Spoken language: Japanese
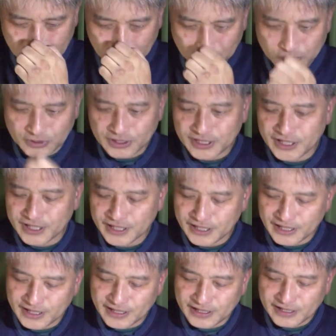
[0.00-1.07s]
本当にね
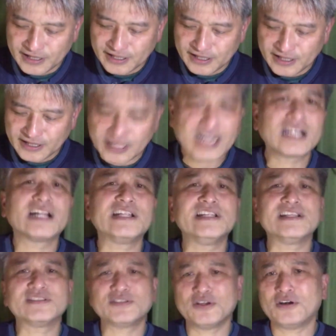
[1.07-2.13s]
がっかり
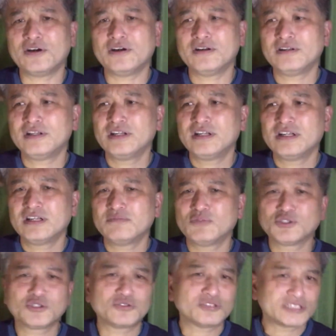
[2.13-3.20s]
ですよ。も
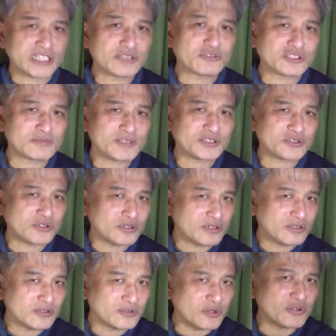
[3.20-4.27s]
うちょっとちゃんとしましょ
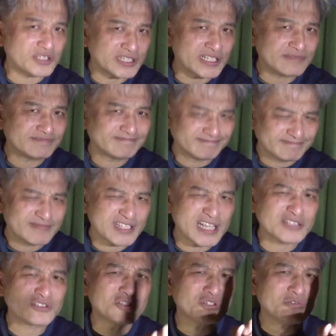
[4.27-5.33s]
うドンキさん
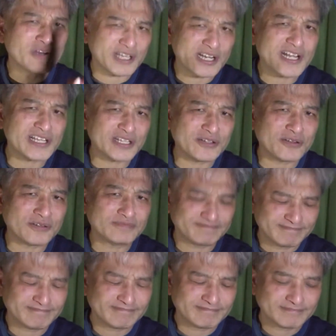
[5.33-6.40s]
安いのは偉いけど
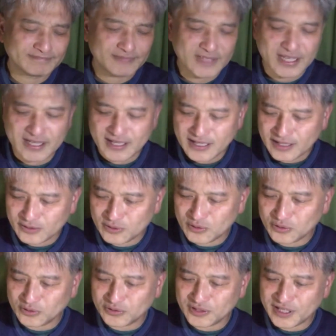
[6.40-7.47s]
とい
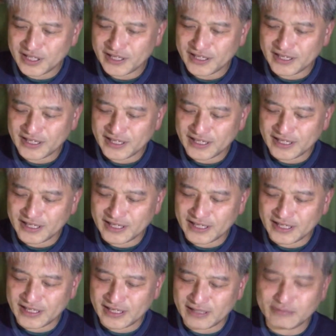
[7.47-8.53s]
うことで、
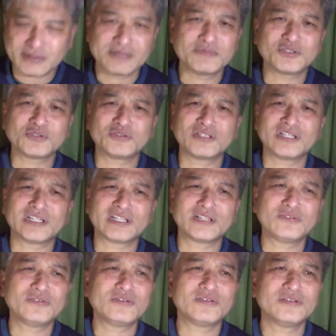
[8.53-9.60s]
えー、油見長男か
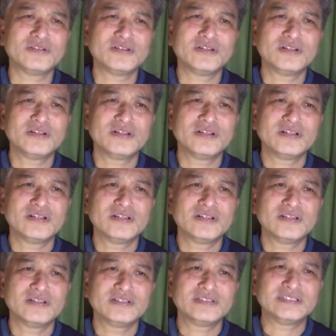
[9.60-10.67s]
らの
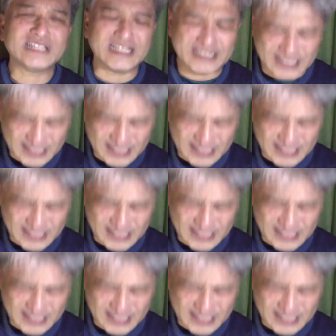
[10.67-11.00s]
残